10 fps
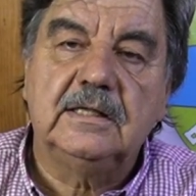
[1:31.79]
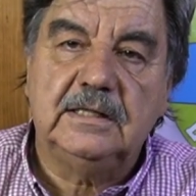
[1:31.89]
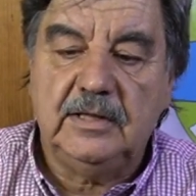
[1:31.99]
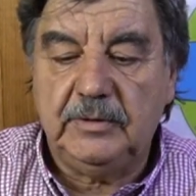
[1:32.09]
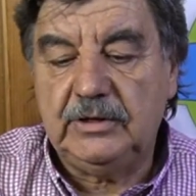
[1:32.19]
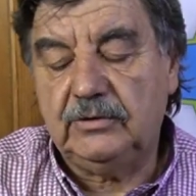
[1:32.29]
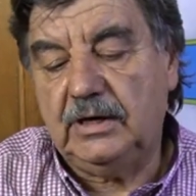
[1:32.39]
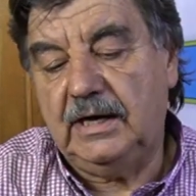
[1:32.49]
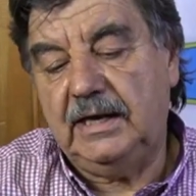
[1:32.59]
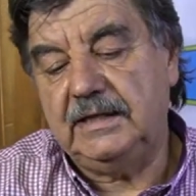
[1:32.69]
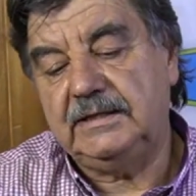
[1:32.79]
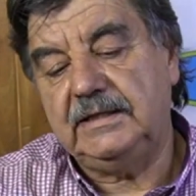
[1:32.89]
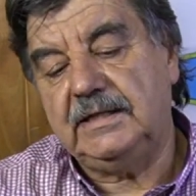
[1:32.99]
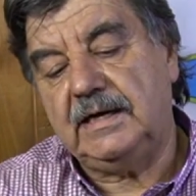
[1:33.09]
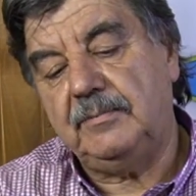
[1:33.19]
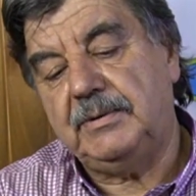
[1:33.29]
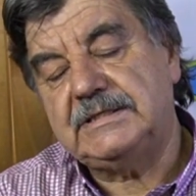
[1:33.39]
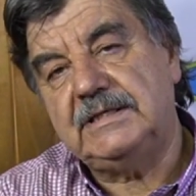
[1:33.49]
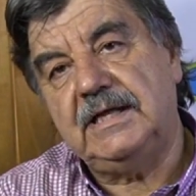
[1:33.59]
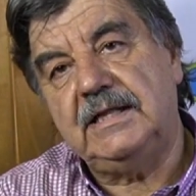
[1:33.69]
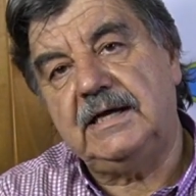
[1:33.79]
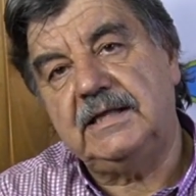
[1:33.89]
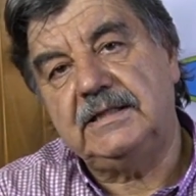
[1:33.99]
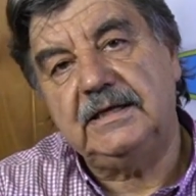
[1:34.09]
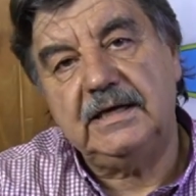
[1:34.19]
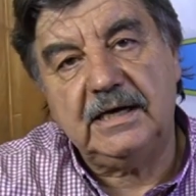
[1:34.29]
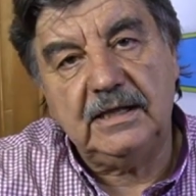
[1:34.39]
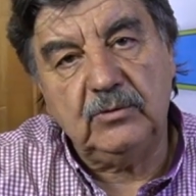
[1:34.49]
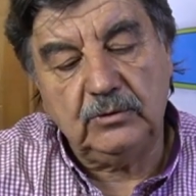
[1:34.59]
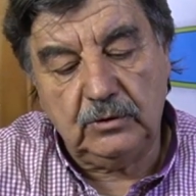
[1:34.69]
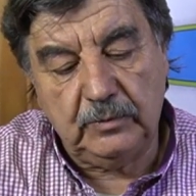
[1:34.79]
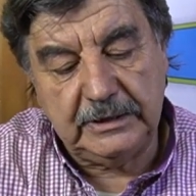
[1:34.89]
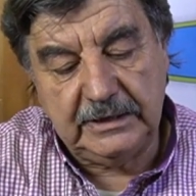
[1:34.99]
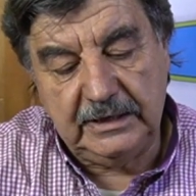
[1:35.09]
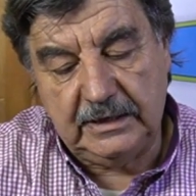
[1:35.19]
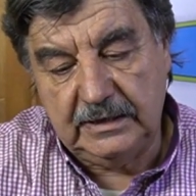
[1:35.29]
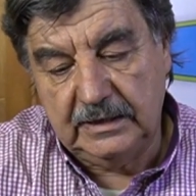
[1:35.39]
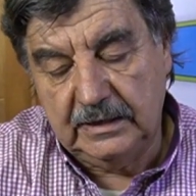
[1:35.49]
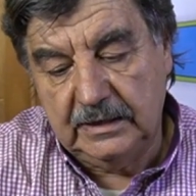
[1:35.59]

debido a las distintas capacidades que tiene cada uno de los materiales.